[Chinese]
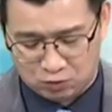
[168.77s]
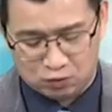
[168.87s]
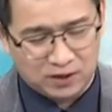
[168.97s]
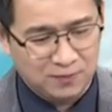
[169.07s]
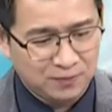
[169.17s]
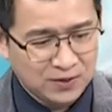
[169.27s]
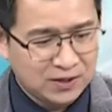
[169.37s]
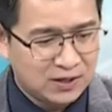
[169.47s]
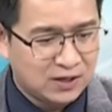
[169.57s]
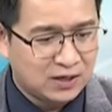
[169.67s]
我嘛？
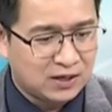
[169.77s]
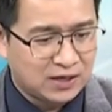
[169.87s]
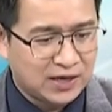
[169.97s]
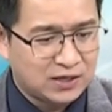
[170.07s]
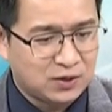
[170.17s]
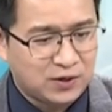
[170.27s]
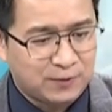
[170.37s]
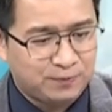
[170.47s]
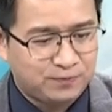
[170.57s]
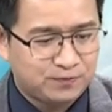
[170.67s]
来，各位，
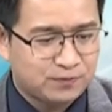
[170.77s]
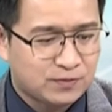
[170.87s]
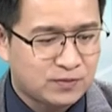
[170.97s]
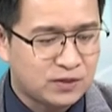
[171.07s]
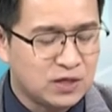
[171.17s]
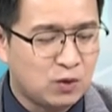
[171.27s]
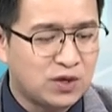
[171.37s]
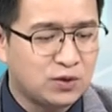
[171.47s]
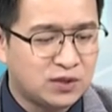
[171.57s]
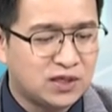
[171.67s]
这网
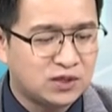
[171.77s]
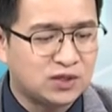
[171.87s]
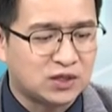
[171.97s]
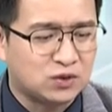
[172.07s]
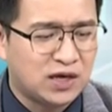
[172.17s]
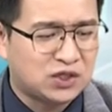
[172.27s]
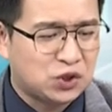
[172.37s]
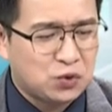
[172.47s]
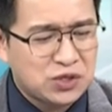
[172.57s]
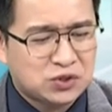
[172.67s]
友呢那时候讲说，哎，
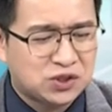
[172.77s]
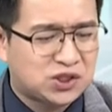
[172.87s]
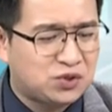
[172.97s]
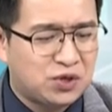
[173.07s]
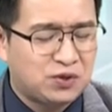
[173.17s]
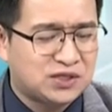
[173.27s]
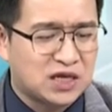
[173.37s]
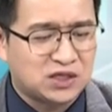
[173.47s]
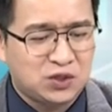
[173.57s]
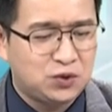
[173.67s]
九月说十月会
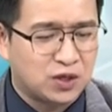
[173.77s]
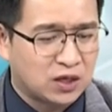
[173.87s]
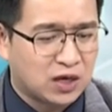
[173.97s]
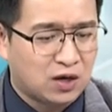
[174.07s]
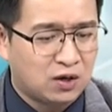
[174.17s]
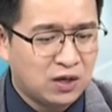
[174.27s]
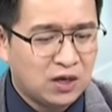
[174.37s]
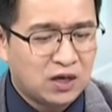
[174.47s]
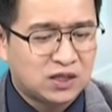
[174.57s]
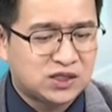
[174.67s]
涨几率很高，
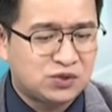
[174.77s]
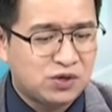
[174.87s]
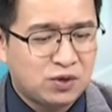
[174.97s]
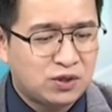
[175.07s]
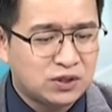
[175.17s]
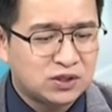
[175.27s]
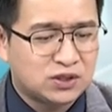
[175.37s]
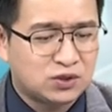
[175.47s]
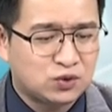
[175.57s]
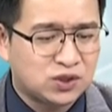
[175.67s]
好，十月会
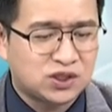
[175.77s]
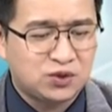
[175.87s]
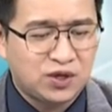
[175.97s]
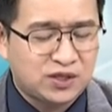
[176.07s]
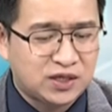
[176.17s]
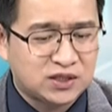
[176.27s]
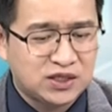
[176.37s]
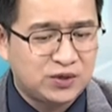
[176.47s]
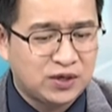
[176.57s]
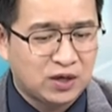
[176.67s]
说十月跌，十
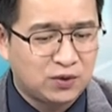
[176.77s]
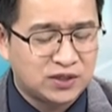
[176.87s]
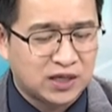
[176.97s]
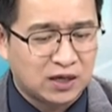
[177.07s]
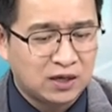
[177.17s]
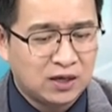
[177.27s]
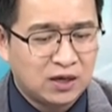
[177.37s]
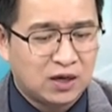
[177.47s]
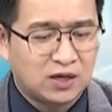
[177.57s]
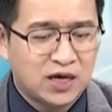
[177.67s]
一月更会涨，
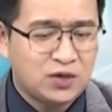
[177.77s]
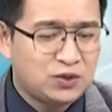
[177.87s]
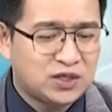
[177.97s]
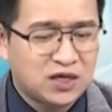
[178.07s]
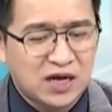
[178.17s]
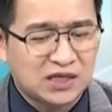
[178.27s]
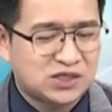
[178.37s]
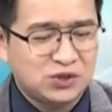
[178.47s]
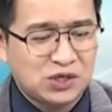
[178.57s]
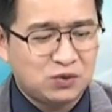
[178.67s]
哦，可以预测啦。
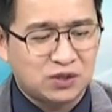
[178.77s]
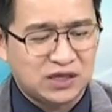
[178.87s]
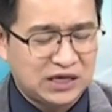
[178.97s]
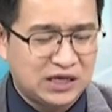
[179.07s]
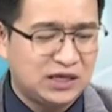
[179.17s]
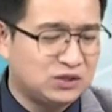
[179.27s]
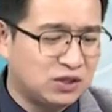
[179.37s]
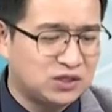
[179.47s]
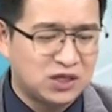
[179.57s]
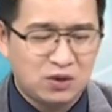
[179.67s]
十一月如果跌，你一定
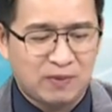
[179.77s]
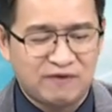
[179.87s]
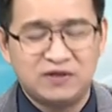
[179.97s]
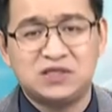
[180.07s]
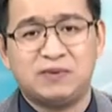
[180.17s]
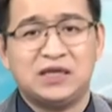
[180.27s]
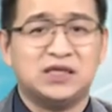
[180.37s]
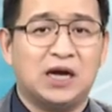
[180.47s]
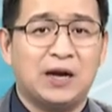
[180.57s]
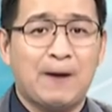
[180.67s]
说十二月百分之百
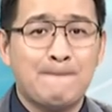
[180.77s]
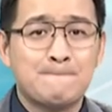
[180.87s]
涨了，